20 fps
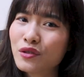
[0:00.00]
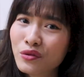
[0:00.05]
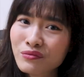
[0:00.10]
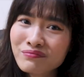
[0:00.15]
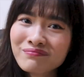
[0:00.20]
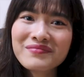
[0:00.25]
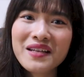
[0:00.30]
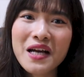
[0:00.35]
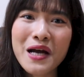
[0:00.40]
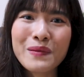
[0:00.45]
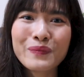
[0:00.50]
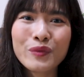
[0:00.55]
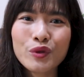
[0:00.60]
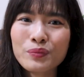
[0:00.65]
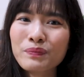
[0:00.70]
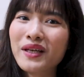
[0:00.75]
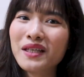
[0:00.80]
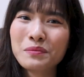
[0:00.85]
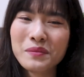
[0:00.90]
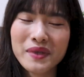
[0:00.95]
đúng,
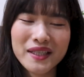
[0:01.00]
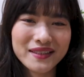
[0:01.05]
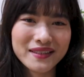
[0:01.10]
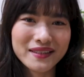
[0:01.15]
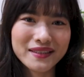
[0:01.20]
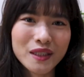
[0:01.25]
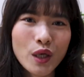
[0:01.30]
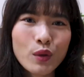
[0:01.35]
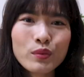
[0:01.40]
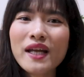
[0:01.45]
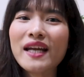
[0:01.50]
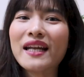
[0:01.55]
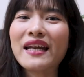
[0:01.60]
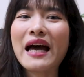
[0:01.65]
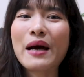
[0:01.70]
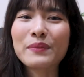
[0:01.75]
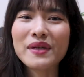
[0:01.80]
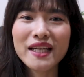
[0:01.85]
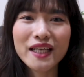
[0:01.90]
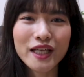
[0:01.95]
một mình mình không thể
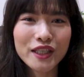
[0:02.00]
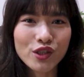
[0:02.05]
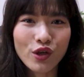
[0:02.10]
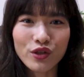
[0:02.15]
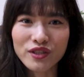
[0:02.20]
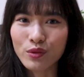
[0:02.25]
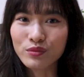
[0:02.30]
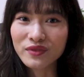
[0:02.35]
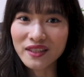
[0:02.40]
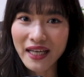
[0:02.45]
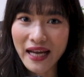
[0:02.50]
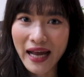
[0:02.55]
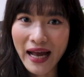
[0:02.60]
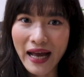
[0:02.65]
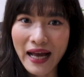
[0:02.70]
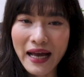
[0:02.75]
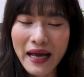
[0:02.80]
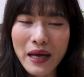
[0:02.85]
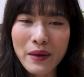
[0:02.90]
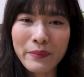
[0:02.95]
làm nên cái trò chống gì cả